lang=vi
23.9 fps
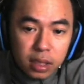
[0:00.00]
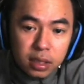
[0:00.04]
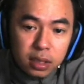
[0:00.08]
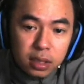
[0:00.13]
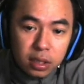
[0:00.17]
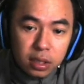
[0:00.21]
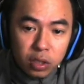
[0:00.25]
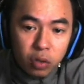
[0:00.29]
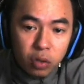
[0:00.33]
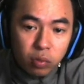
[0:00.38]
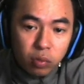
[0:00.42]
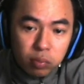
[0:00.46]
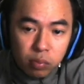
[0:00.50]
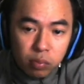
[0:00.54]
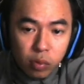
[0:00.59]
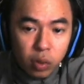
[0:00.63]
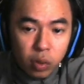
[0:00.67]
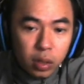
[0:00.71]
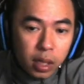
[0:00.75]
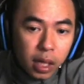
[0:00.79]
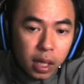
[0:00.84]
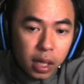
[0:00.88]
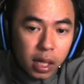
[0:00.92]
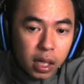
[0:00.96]
tôi sẽ sử dụng
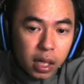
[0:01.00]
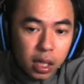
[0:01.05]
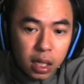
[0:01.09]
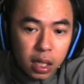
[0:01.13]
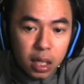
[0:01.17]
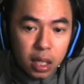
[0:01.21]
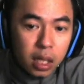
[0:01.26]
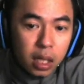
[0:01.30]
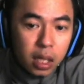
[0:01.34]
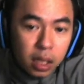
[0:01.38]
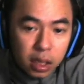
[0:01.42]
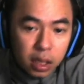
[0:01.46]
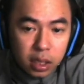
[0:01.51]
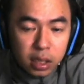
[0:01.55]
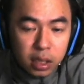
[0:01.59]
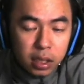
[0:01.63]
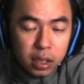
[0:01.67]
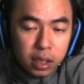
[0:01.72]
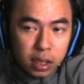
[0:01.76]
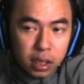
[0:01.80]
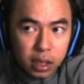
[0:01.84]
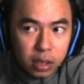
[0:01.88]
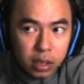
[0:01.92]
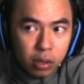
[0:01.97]
một cái
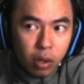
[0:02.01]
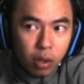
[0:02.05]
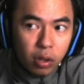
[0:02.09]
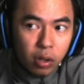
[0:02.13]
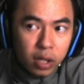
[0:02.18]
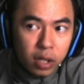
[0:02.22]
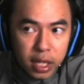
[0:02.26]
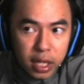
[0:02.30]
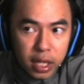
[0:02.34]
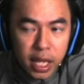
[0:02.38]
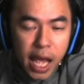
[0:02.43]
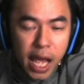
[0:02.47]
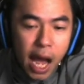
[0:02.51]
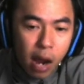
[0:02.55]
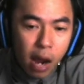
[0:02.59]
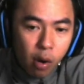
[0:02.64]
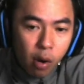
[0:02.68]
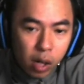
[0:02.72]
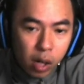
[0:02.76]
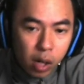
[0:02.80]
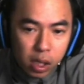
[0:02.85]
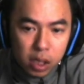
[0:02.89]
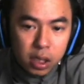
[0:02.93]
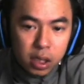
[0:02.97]
con
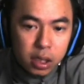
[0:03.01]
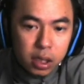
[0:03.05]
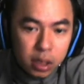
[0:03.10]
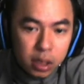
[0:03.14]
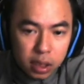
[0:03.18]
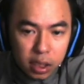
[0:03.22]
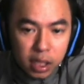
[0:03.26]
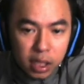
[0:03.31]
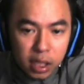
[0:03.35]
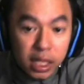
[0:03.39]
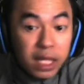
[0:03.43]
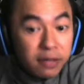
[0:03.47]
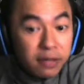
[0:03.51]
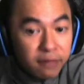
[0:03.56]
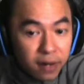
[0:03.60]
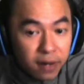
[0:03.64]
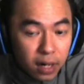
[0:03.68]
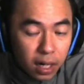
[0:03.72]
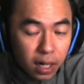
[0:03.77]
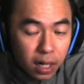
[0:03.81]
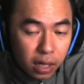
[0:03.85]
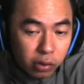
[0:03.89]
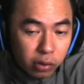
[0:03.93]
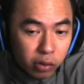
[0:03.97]
dao hả?
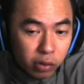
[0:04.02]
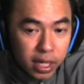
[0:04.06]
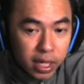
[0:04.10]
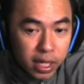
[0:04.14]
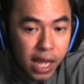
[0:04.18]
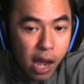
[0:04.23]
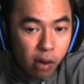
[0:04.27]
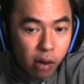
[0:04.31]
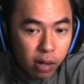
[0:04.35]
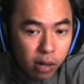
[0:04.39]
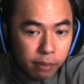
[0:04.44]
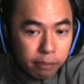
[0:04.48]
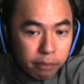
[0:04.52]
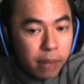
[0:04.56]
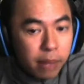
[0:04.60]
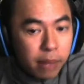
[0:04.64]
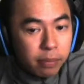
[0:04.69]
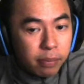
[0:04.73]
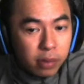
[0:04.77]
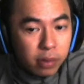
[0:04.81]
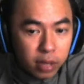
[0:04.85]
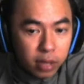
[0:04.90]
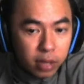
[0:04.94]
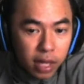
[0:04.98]
Cleaver là con dao làm
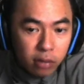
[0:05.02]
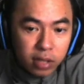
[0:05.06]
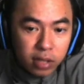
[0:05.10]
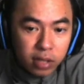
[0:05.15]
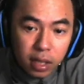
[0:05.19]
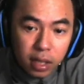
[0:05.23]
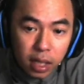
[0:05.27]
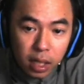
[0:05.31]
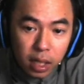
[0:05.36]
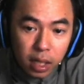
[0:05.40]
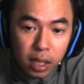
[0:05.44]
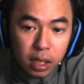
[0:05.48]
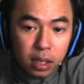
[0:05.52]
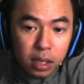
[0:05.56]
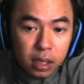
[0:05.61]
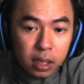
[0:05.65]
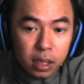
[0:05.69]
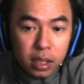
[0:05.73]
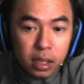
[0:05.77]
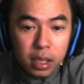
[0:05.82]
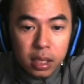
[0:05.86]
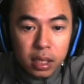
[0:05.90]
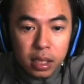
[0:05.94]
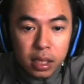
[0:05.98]
bếp, con dao chặt thịt đấy,
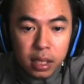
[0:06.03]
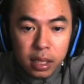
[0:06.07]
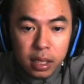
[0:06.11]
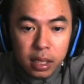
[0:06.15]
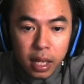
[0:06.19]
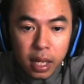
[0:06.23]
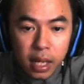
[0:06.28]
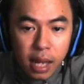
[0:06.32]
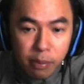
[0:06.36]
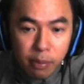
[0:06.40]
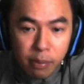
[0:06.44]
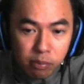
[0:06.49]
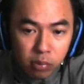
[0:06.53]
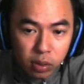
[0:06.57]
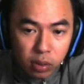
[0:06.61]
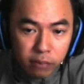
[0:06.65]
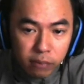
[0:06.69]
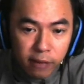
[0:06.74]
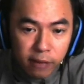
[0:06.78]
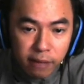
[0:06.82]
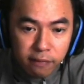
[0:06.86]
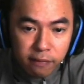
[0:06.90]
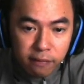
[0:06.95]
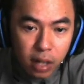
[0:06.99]
để đâm
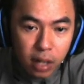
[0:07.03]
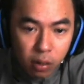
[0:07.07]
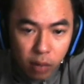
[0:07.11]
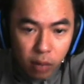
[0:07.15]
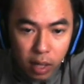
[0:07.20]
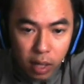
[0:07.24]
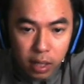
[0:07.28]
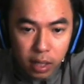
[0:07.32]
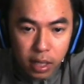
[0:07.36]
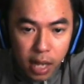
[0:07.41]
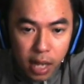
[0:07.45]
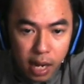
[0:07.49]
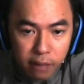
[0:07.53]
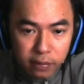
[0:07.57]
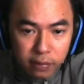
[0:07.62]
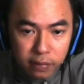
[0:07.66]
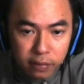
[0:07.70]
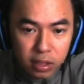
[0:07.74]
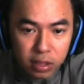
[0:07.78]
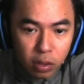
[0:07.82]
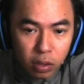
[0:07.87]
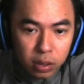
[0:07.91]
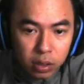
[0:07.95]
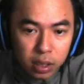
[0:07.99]
một phát vào đầu hắn ta
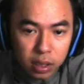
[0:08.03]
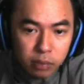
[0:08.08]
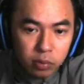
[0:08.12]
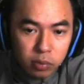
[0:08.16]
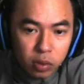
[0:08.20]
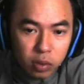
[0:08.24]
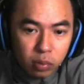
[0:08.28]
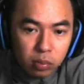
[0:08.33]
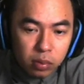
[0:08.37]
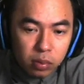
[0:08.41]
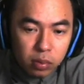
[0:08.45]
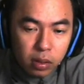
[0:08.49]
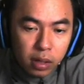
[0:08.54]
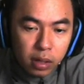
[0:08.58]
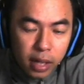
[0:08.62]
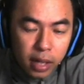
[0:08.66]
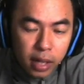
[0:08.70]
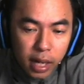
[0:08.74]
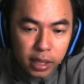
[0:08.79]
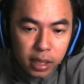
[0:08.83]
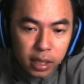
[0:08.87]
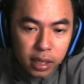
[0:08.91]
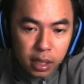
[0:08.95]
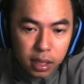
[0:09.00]
và sau đó tiếp tục gọi
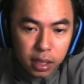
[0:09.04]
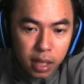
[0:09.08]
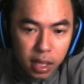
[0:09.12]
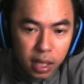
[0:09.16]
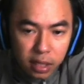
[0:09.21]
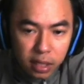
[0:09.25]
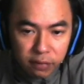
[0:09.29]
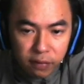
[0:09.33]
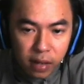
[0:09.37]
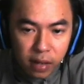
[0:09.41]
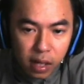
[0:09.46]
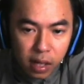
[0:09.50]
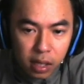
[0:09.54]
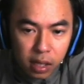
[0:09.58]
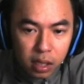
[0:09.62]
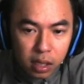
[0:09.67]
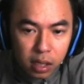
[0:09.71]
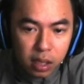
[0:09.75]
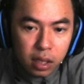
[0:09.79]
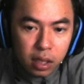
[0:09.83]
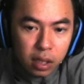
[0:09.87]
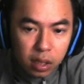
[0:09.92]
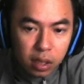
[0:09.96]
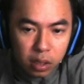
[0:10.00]
là đánh hắn ta như vậy.
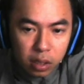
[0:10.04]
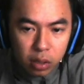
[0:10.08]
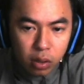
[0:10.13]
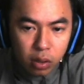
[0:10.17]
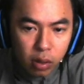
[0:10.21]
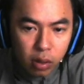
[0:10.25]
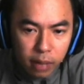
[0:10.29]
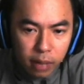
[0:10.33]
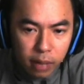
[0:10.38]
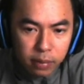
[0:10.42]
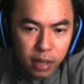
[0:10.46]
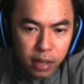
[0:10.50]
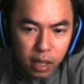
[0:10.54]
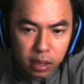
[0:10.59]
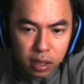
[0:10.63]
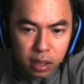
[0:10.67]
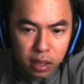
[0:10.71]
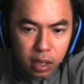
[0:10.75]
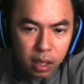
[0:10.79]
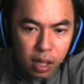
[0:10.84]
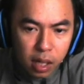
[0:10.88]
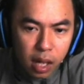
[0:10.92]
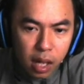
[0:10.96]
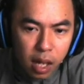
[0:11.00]
Nó cảm giác
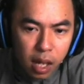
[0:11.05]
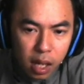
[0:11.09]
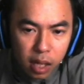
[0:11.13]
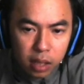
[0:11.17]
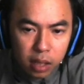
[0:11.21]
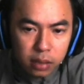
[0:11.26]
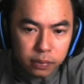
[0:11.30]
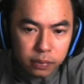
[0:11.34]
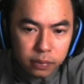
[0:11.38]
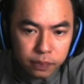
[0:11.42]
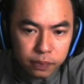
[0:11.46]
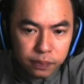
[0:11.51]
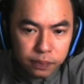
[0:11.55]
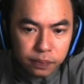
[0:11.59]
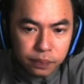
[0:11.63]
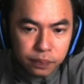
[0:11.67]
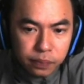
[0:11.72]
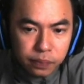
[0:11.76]
thật là